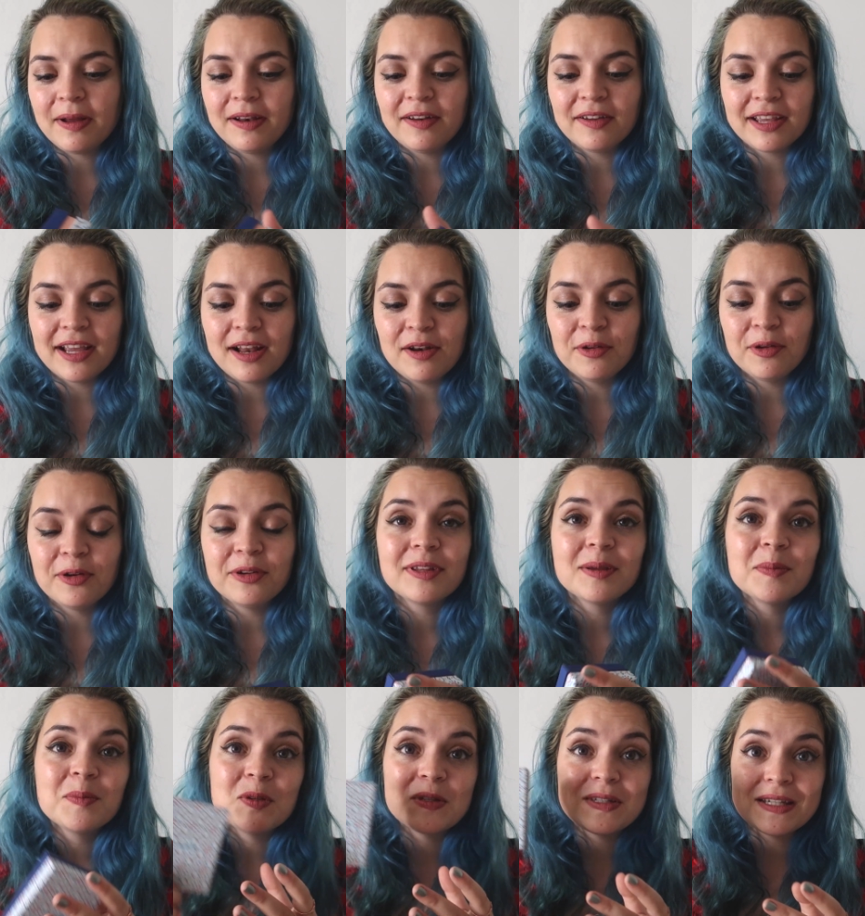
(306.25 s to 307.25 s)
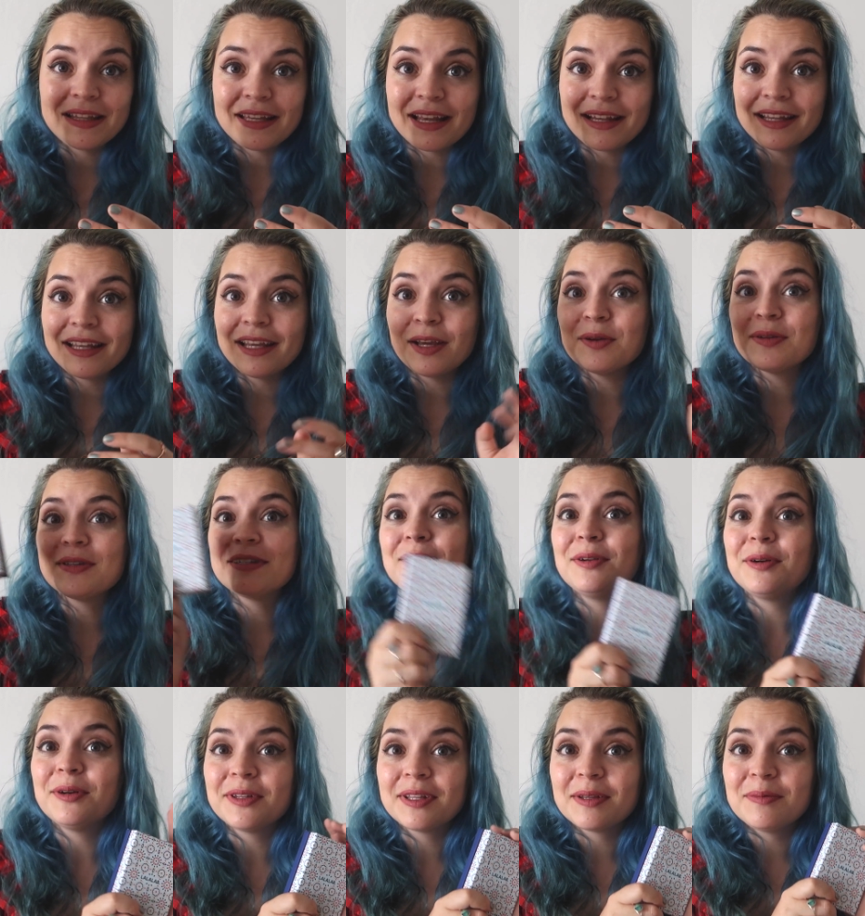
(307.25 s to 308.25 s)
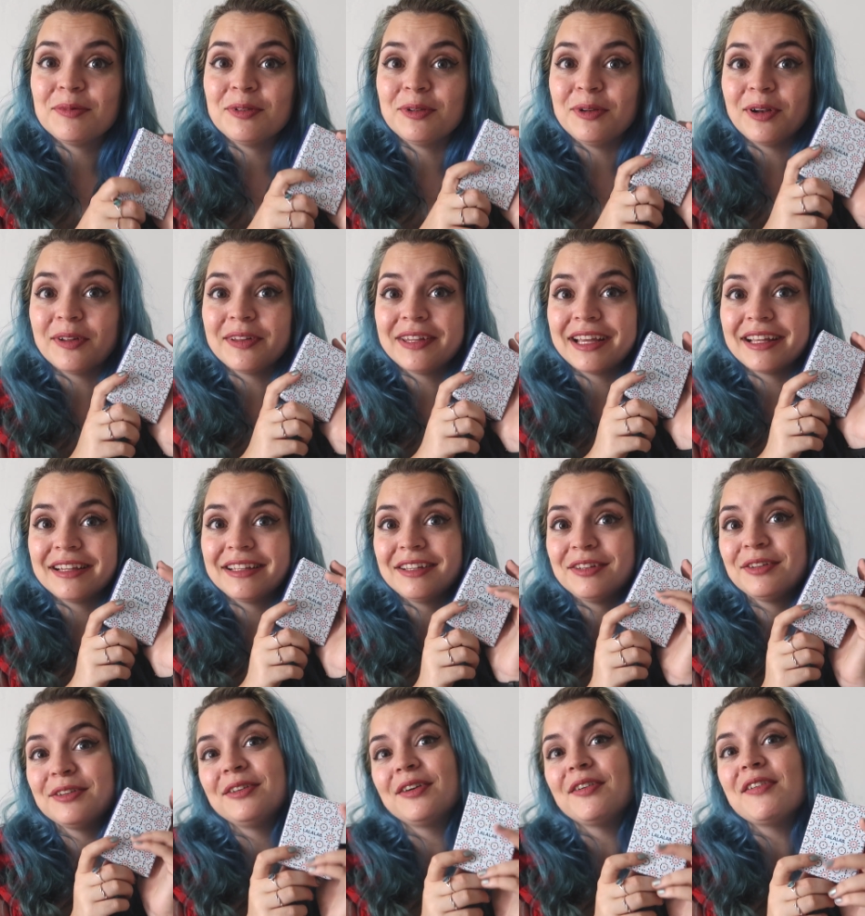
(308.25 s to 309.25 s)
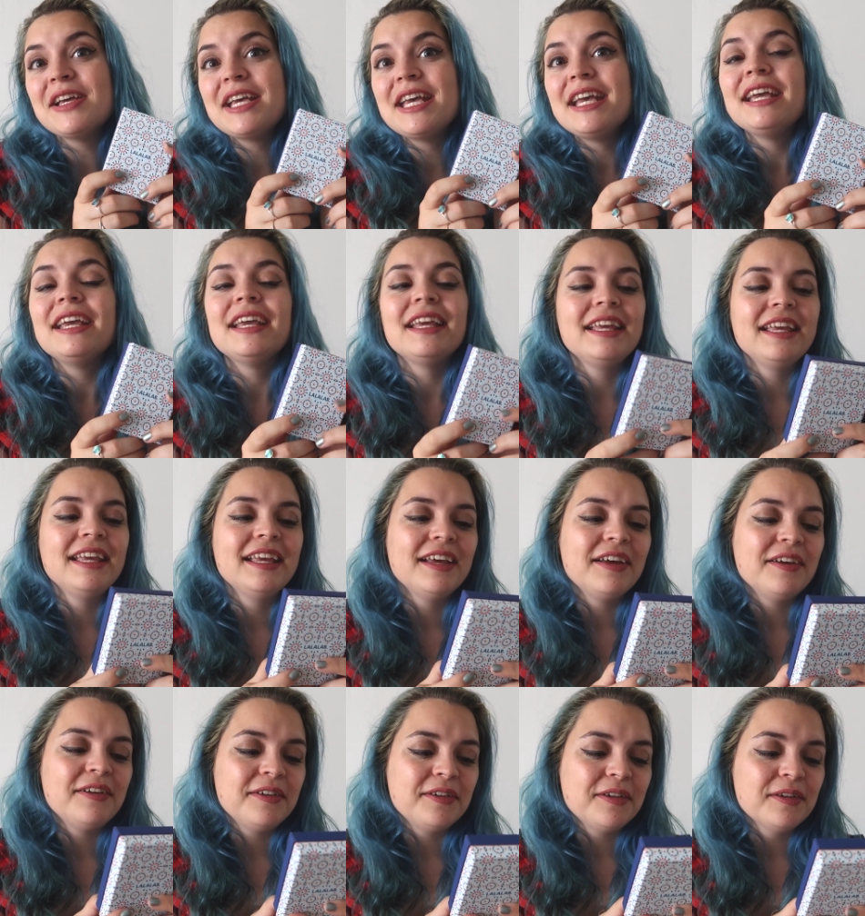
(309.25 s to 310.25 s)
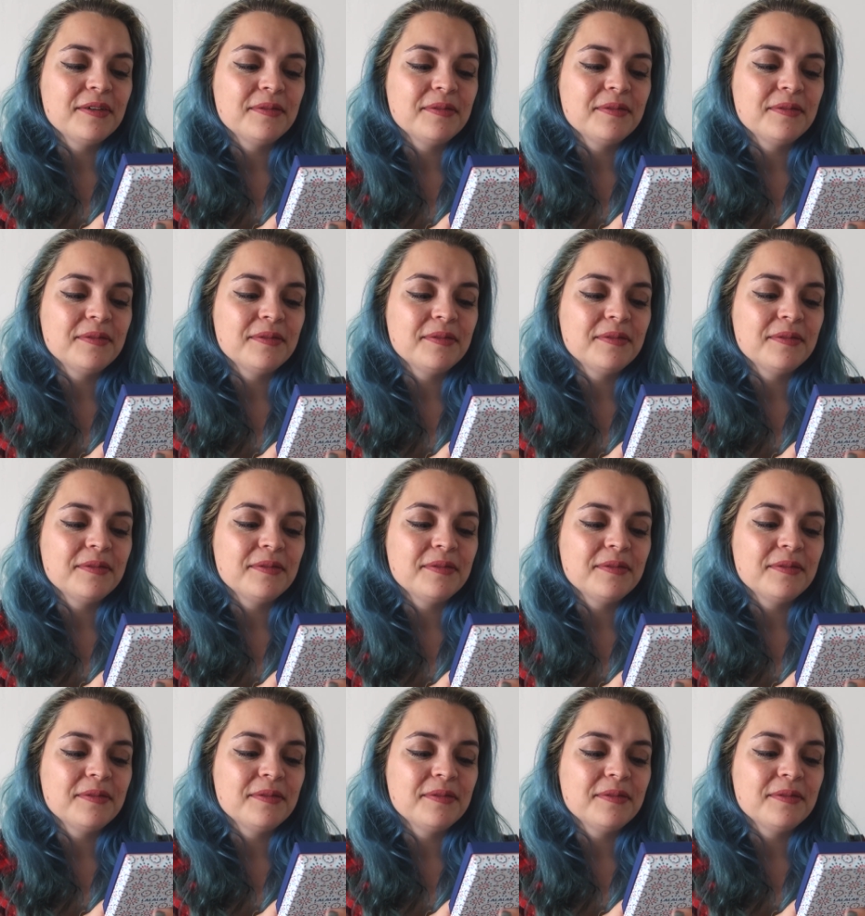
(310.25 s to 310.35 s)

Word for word: Alors il y a le road trip de cette année, il y a aussi le road trip de l'an dernier dedans et euh,